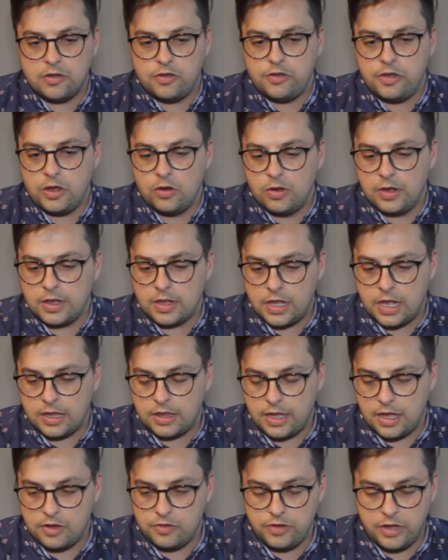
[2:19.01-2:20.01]
que chegam
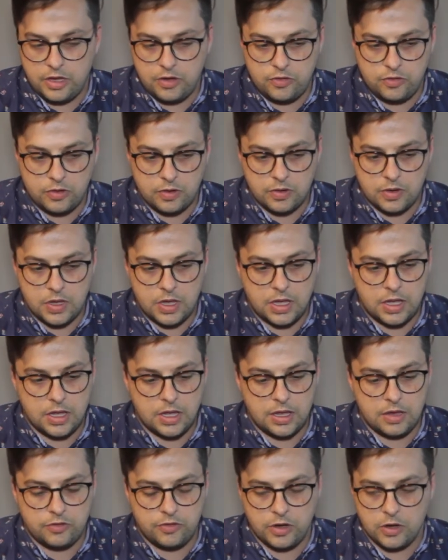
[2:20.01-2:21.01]
até a gente,
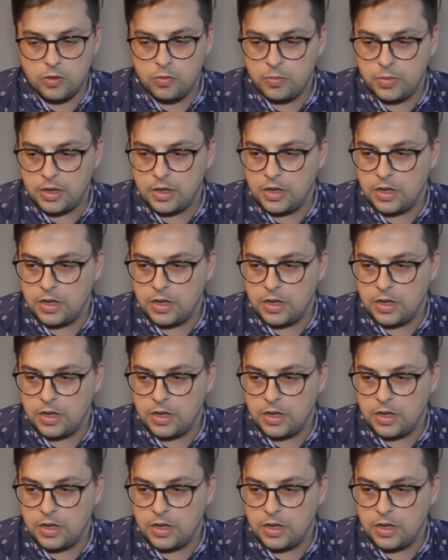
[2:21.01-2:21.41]
é, chegam,